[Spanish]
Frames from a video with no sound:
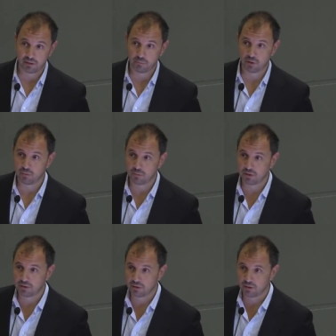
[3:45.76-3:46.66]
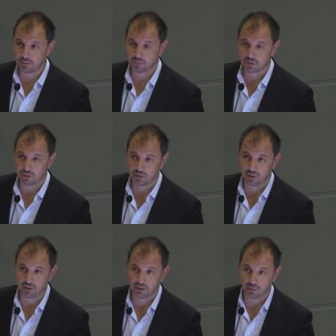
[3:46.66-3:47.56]
y el medio ambiente, creemos que hoy
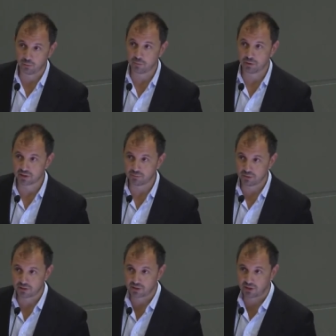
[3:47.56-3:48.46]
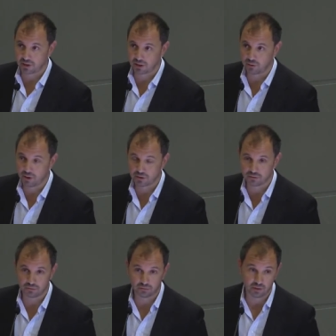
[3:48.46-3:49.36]
día ninguna empresa puede estar ajeno a
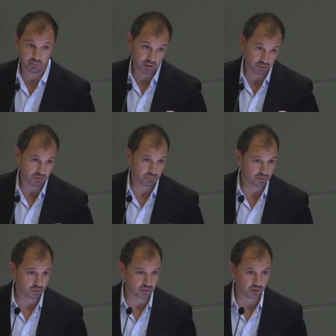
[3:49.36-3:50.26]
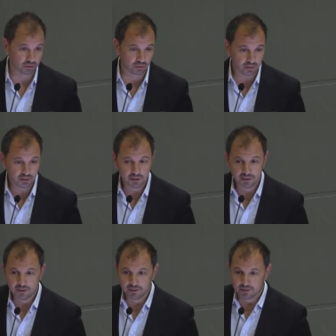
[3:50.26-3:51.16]
esto y menos nuestro sector.
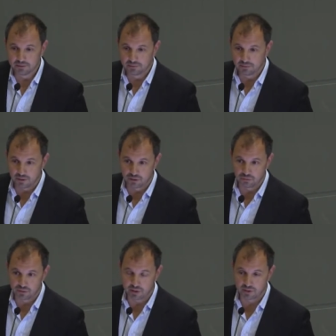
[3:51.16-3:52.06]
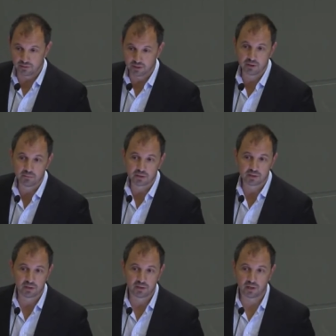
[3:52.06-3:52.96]
De hecho, nuestras iniciativas
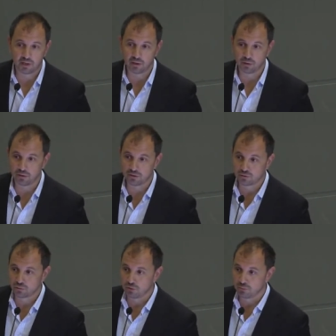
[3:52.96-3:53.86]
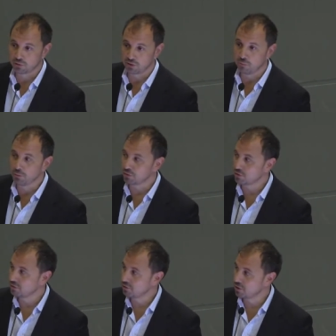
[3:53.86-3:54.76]
eh, a lo largo de estos últimos
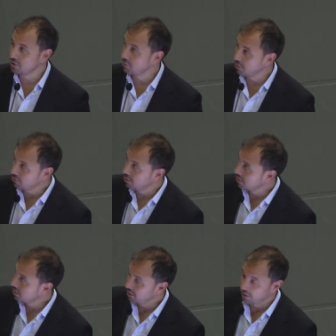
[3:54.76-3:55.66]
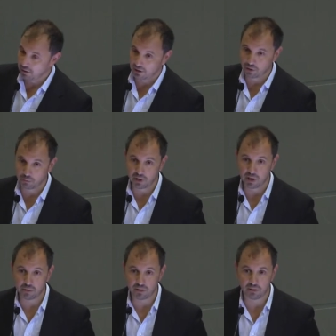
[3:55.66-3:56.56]
tiempos nos han llevado a que la Comunidad
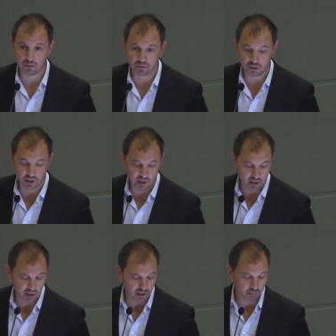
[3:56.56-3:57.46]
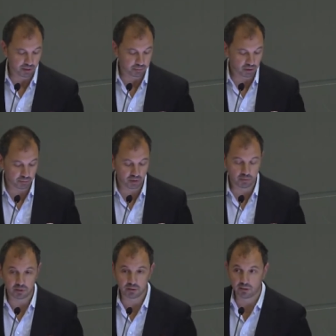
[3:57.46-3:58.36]
de Madrid nos diera el Premio de Medio
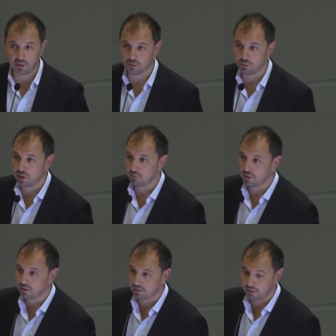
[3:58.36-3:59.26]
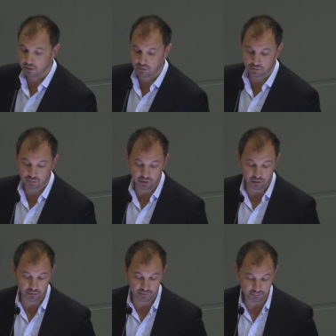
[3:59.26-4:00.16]
Ambiente de la Comunidad de Madrid en el año
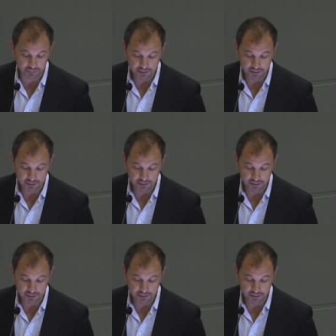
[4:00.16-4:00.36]
2012